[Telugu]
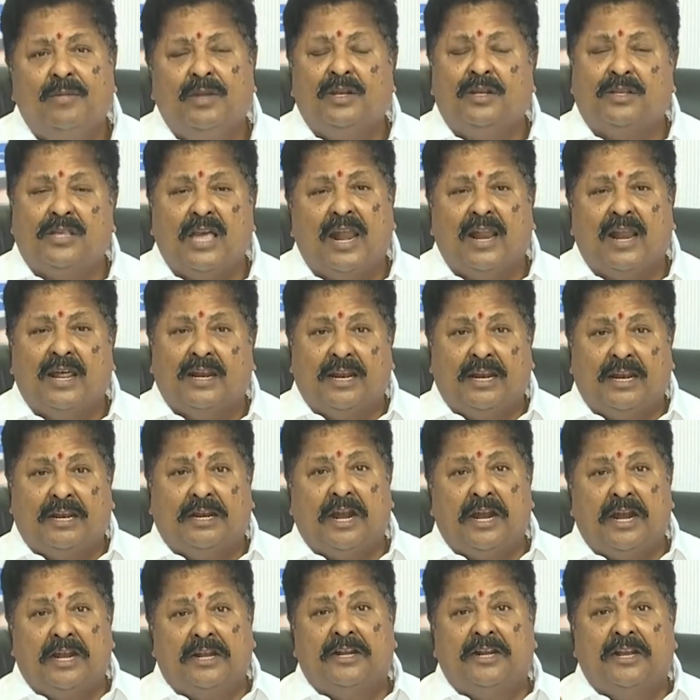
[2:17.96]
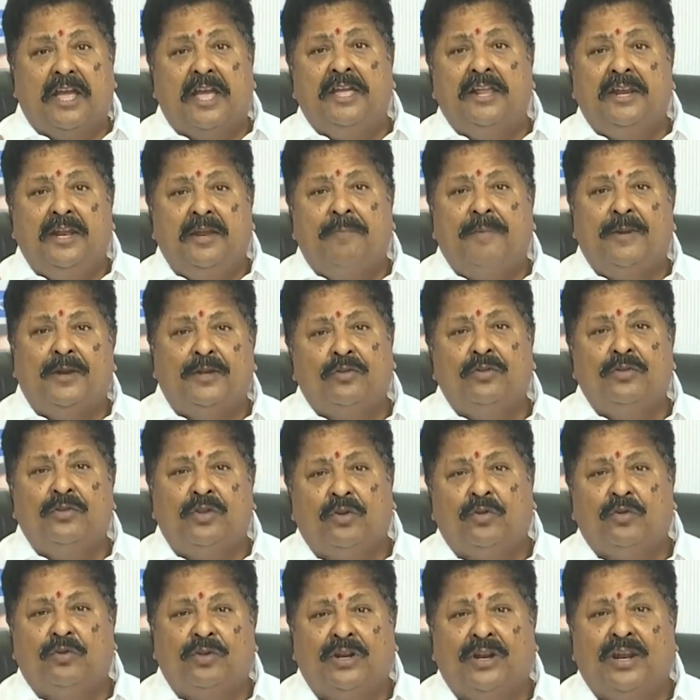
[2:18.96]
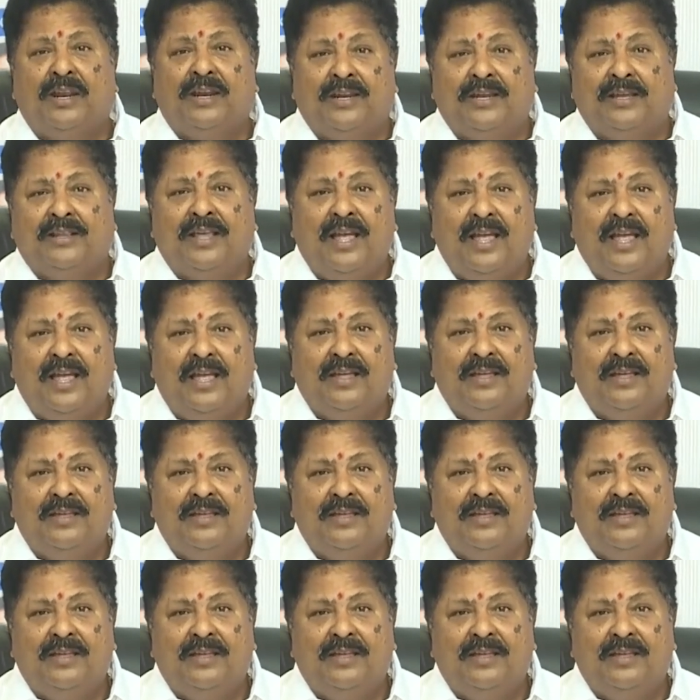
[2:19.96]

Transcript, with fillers: మీరు చాలా రెడ్ డైరీ పెట్టుకుని తిరుగుతున్నారు కదా